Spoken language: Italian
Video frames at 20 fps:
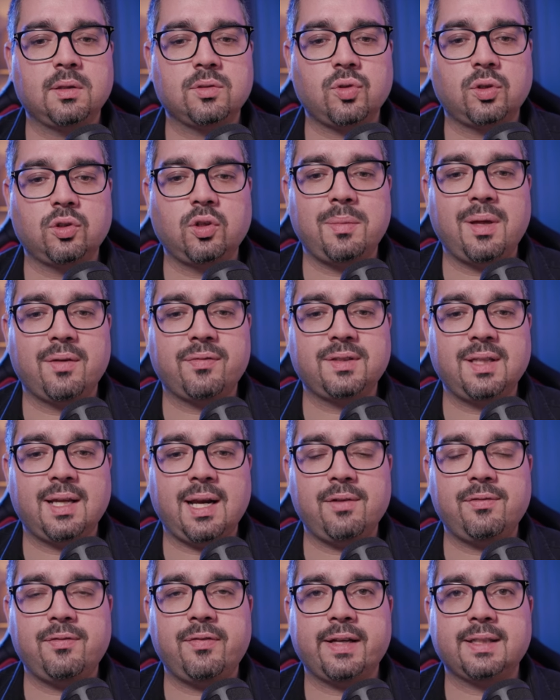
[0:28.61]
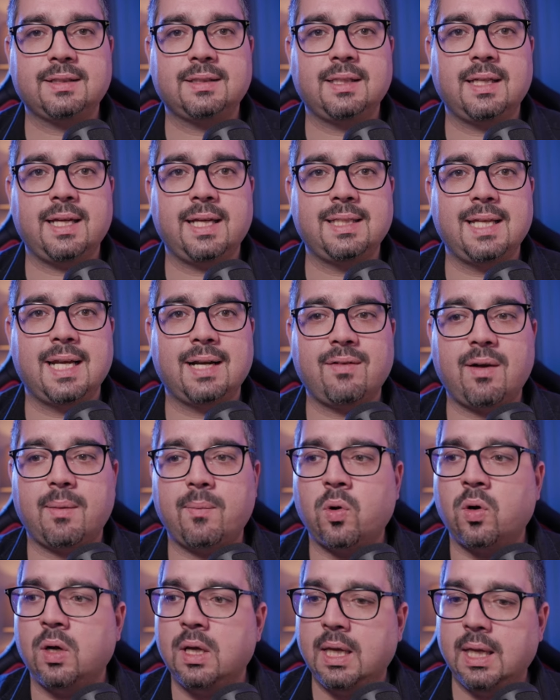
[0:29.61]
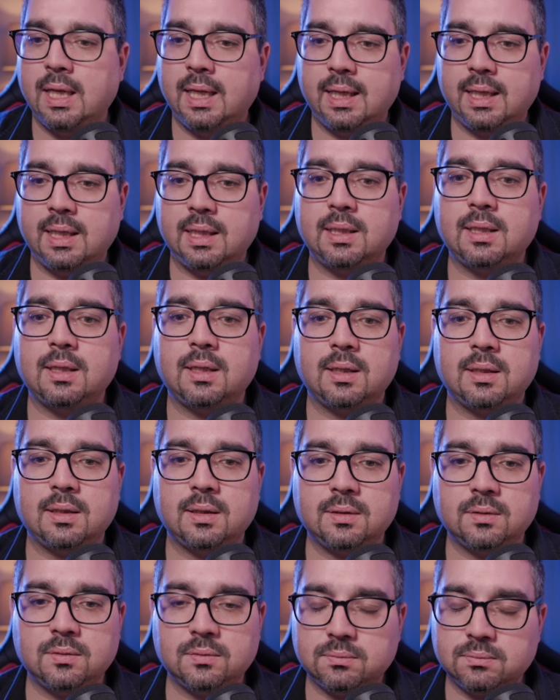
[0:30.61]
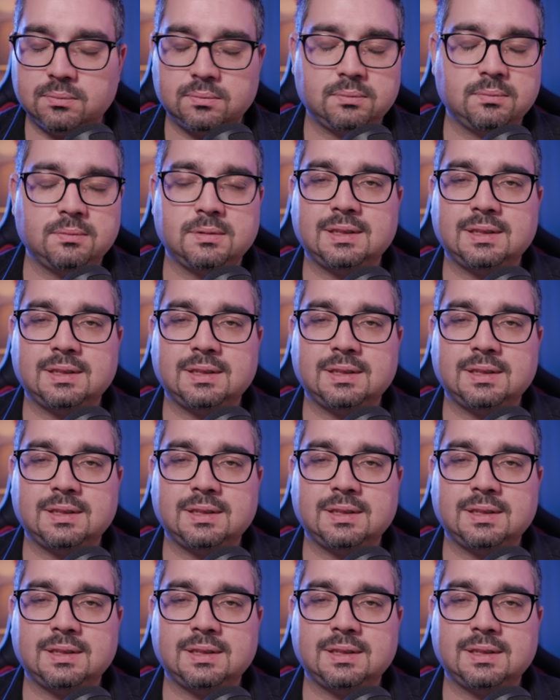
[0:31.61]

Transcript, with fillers: eh, su Adobe After Effects ed eravamo in eh,